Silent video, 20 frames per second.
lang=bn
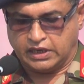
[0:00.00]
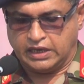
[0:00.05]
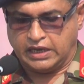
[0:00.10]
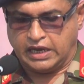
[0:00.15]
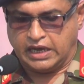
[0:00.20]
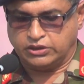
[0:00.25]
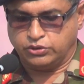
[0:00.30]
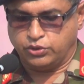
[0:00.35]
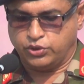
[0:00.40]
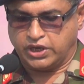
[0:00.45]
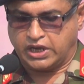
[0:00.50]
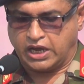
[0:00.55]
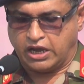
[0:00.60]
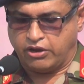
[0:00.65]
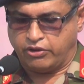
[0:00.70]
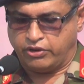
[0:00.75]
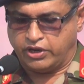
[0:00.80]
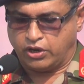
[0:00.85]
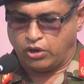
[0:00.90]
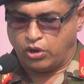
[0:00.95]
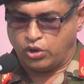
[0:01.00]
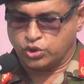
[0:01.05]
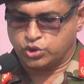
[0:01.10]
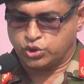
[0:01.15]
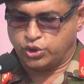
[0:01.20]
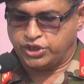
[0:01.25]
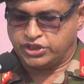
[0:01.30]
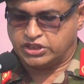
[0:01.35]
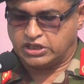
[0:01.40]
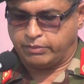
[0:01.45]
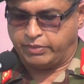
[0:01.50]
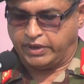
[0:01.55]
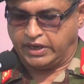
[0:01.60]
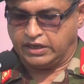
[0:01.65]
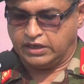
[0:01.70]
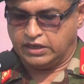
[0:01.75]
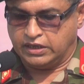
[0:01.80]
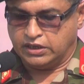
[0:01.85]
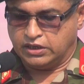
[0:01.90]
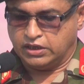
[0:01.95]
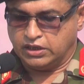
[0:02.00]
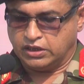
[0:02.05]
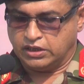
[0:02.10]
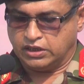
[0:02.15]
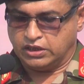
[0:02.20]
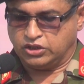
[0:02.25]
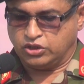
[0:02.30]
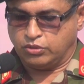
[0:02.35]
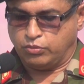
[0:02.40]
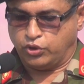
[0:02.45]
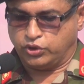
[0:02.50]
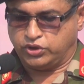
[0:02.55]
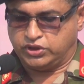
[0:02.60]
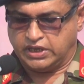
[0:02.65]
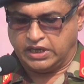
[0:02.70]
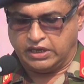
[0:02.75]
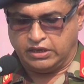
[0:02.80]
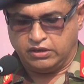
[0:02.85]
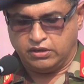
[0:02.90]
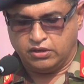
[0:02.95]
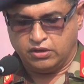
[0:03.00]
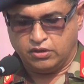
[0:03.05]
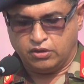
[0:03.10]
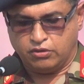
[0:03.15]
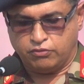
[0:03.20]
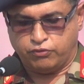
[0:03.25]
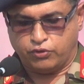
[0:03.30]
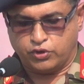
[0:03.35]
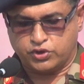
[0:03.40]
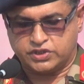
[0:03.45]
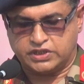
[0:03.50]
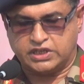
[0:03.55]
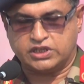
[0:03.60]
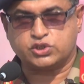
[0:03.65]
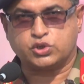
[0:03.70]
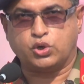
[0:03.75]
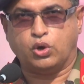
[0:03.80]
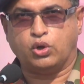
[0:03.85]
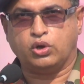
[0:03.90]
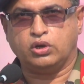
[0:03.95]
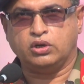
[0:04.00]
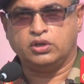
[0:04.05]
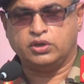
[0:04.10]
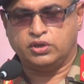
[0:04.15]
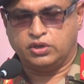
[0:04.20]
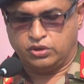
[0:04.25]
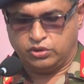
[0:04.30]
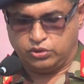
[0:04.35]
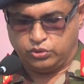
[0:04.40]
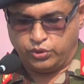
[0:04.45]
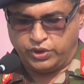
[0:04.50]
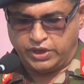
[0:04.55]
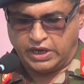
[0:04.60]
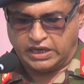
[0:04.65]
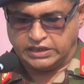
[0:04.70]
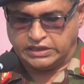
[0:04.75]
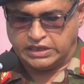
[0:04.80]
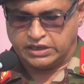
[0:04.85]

এই আধুনিকায়নের অংশ হিসেবে ইতিমধ্যেই ফোর্সেস গোল দুই